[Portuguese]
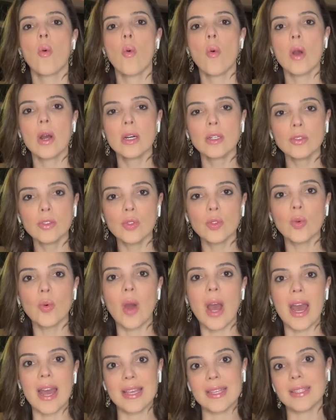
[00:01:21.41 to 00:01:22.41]

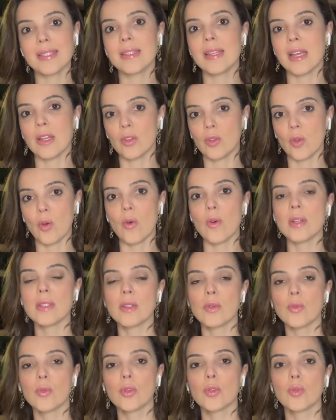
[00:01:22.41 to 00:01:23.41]
quanto à
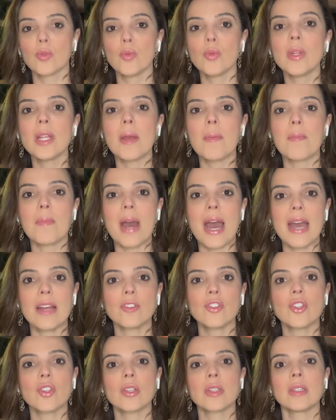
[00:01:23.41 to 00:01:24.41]
esteatose, a gordura
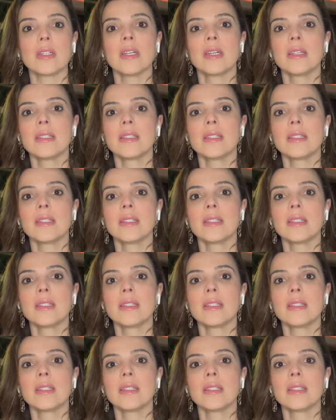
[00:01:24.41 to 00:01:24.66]
hepática